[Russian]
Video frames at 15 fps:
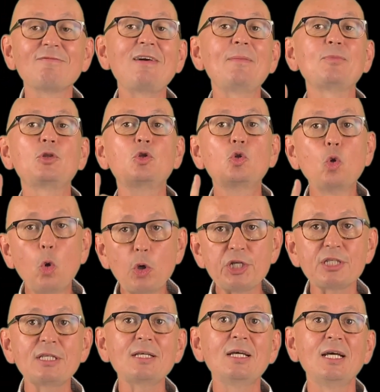вам
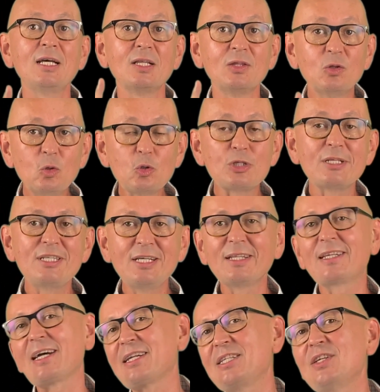точно нужно делать
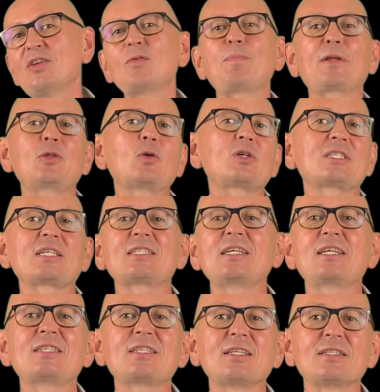картирование потока
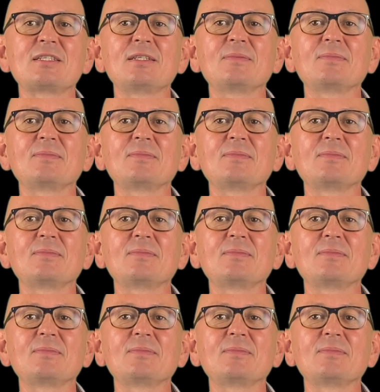создания ценности.